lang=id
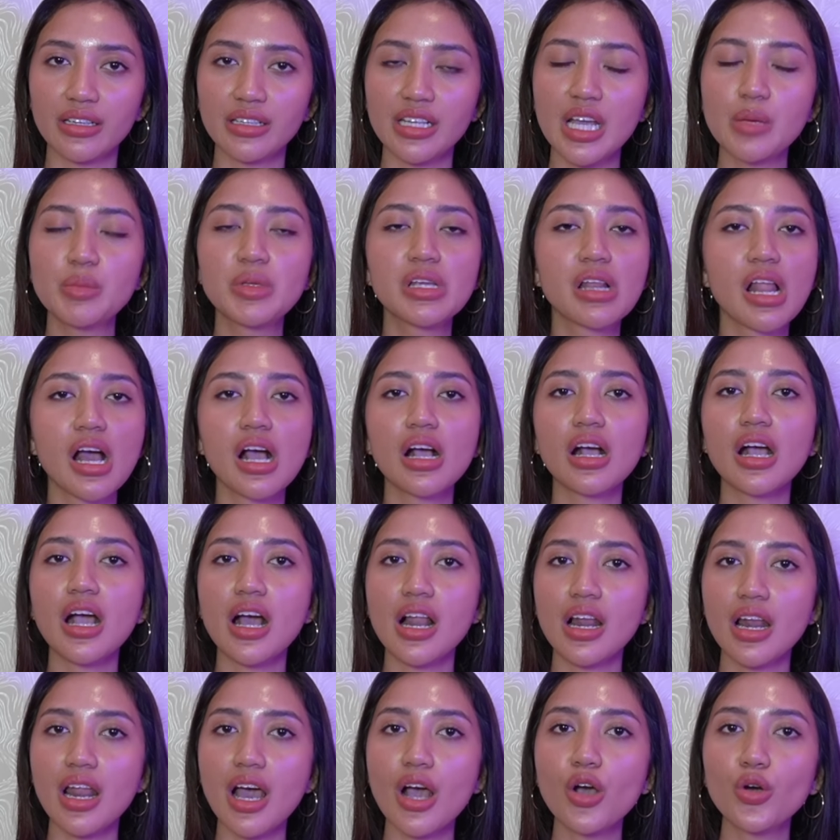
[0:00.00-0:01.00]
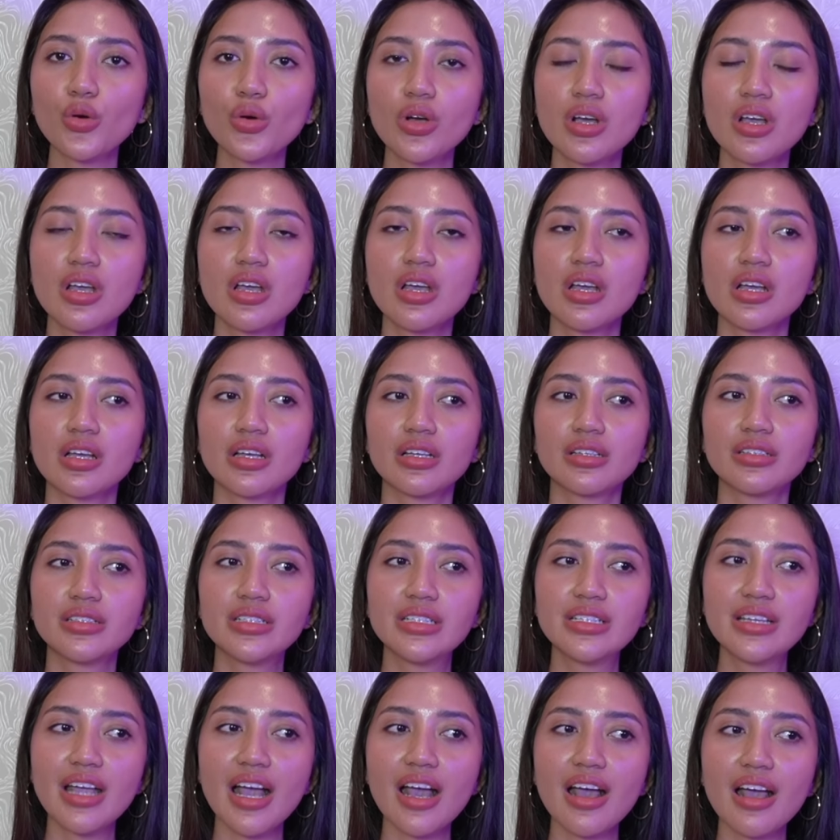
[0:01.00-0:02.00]
Dia bilang kalau
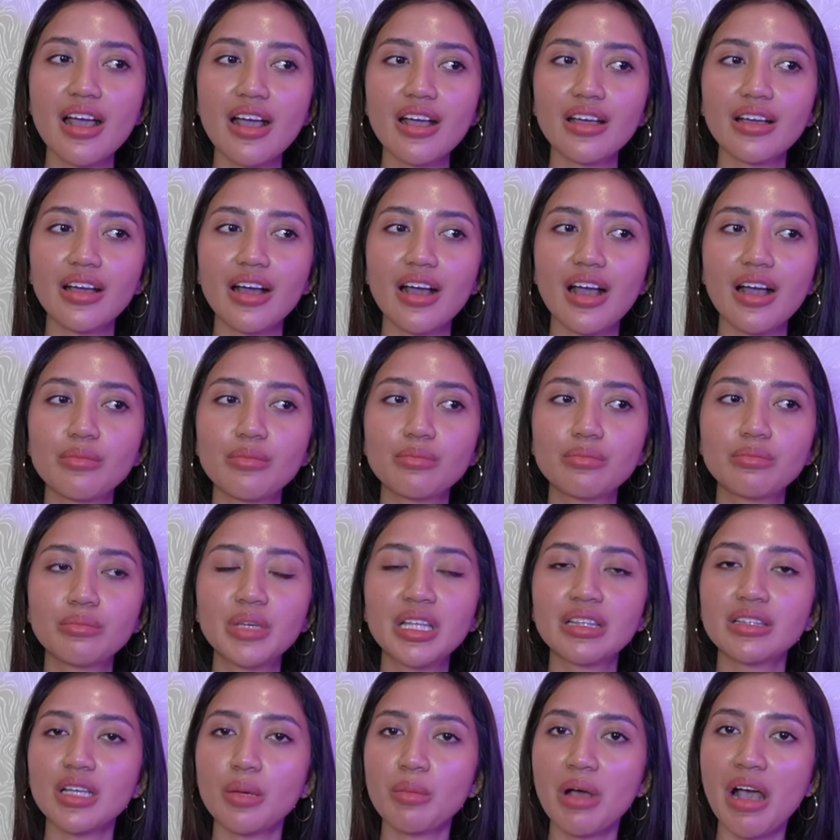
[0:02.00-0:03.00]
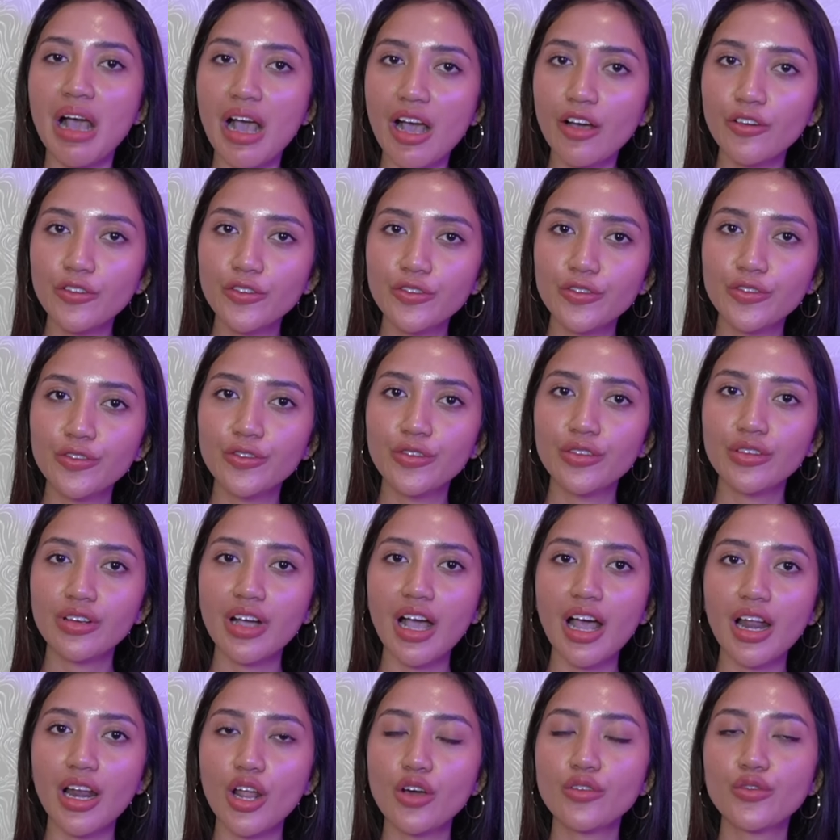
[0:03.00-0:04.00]
dia minta maaf
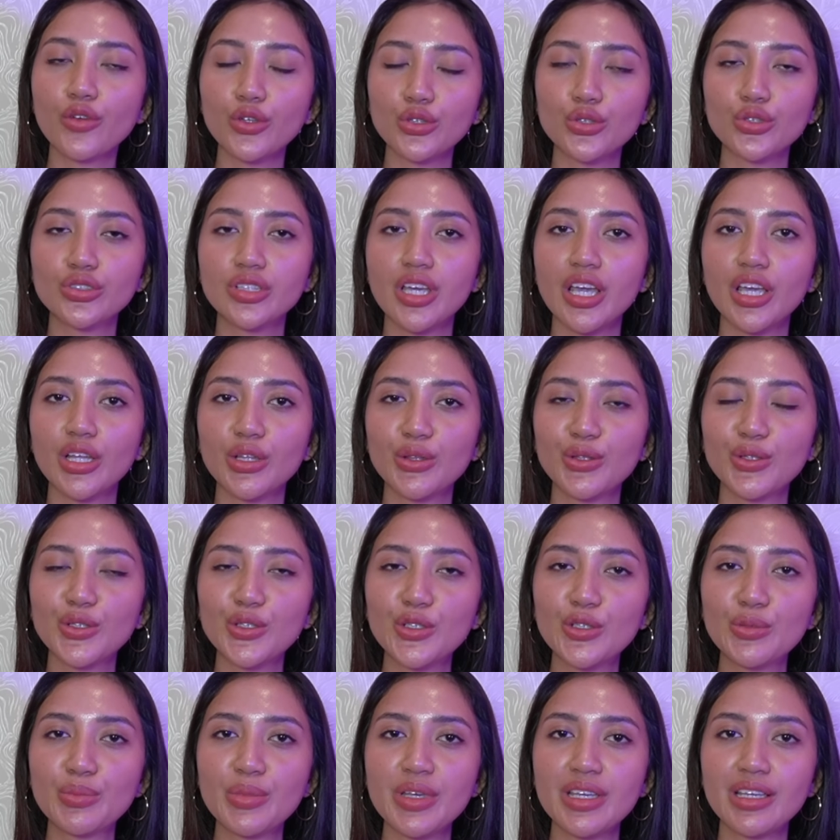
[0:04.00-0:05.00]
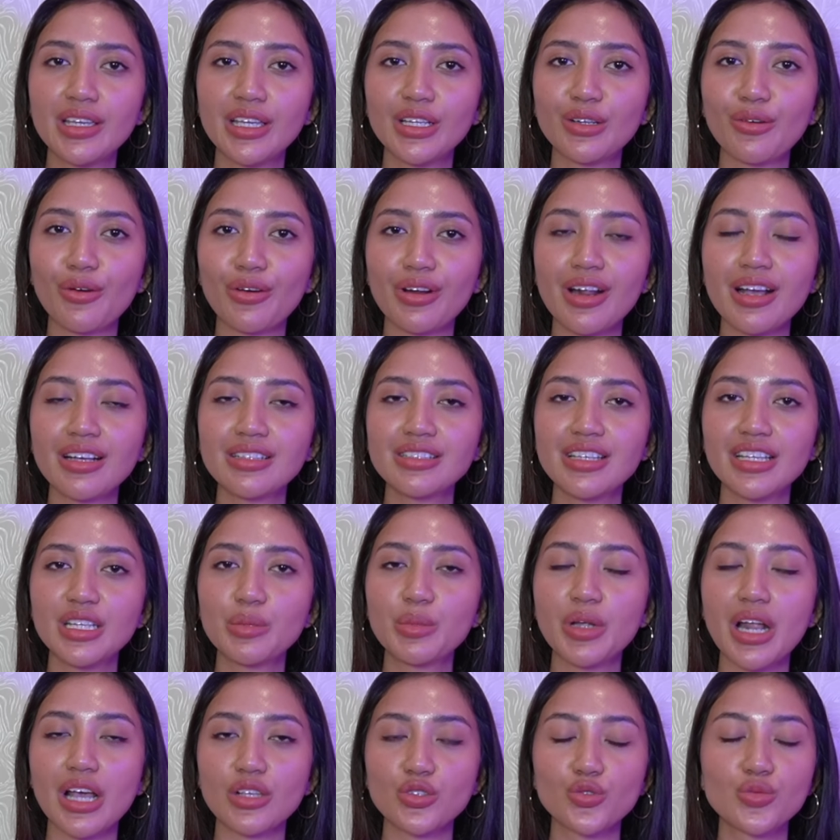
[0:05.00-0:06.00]
kalau fotonya itu bikin orang jadi
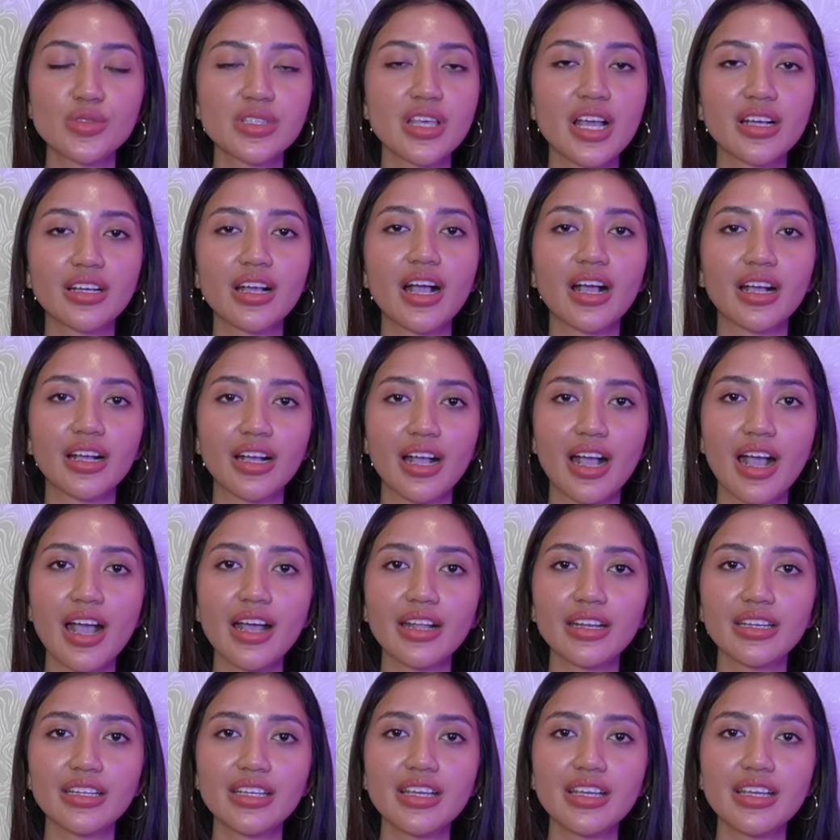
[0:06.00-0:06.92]
berasumsi yang enggak-enggak.